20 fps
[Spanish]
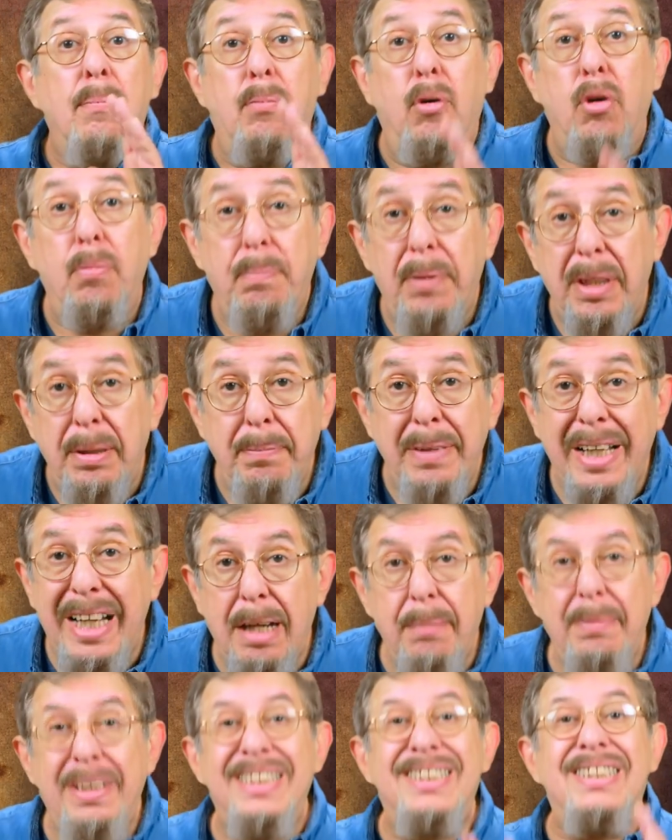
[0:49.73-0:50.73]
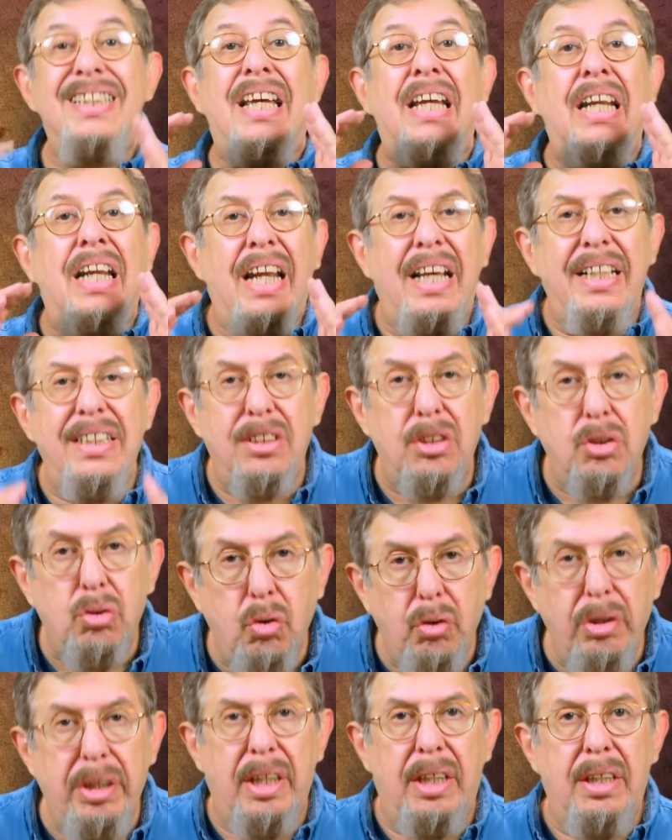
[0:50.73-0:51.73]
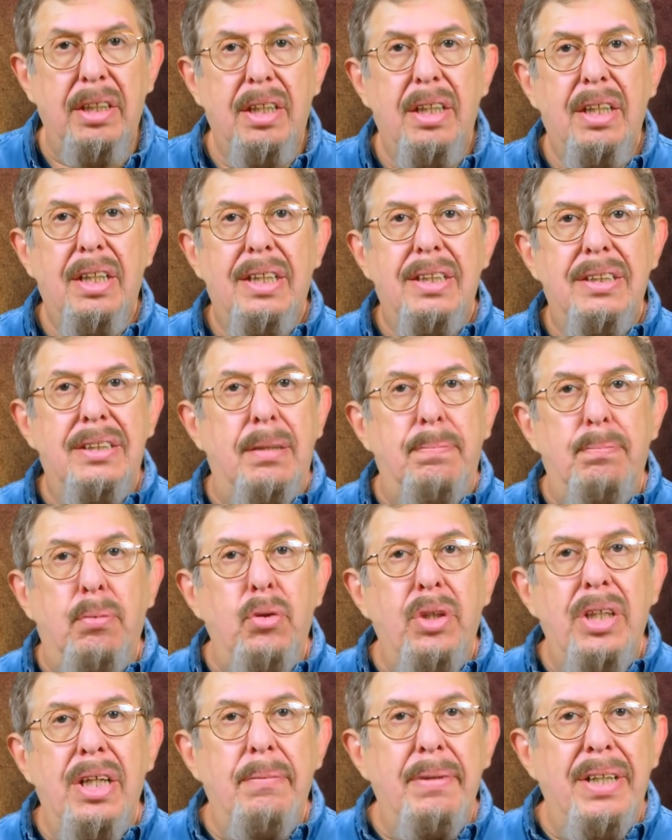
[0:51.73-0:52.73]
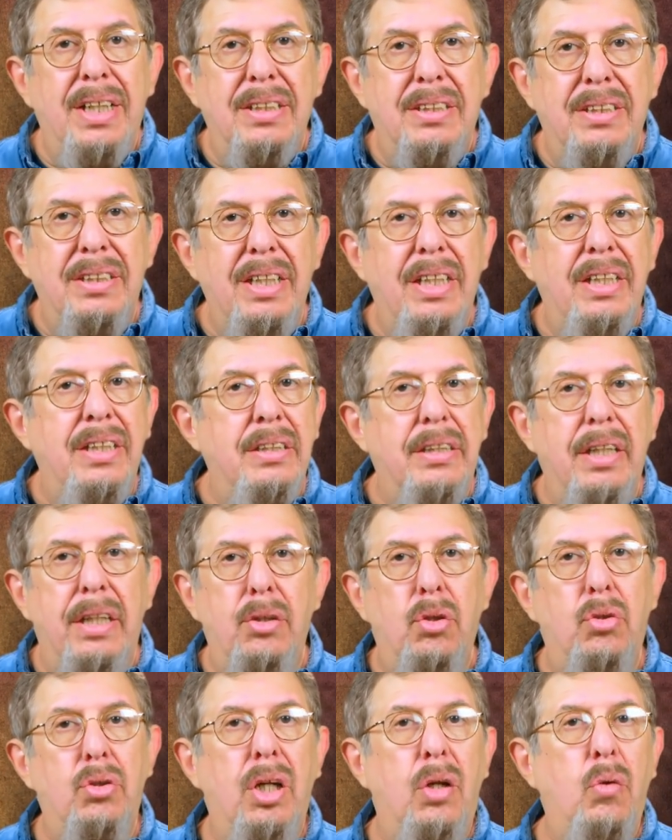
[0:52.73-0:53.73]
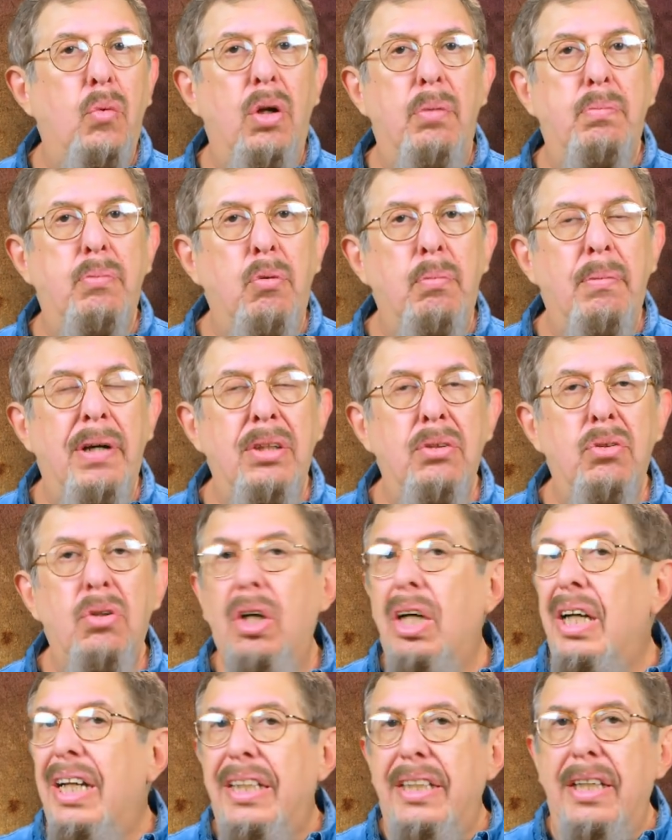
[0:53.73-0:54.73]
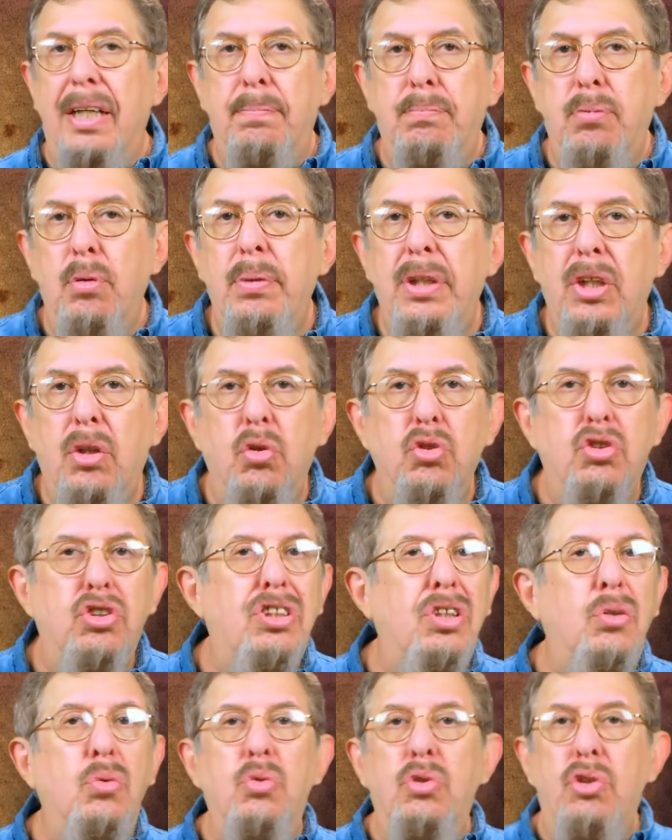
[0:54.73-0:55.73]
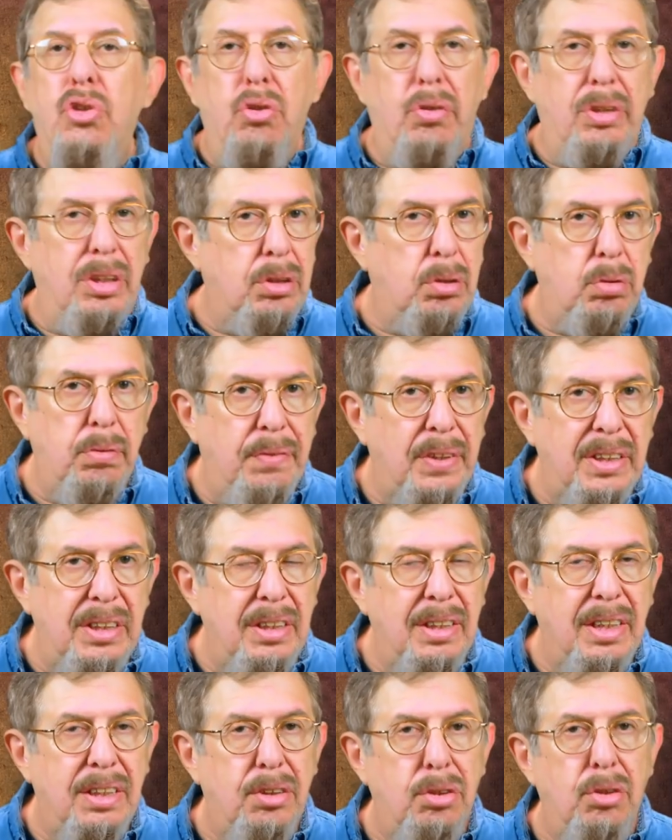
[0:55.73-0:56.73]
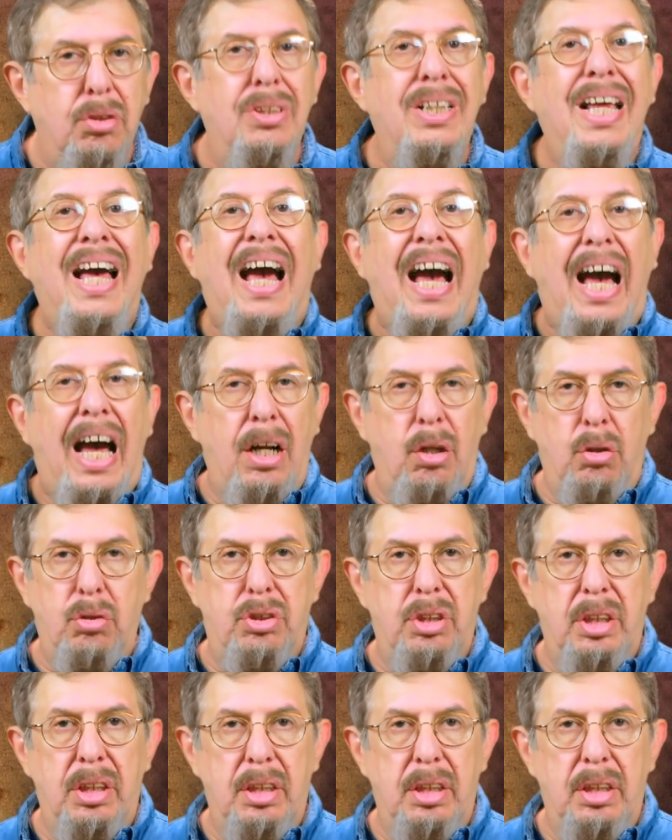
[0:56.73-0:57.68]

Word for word: Por primera vez en la historia se podía ver así el interior del cuerpo humano y el público se unió en su fascinación a los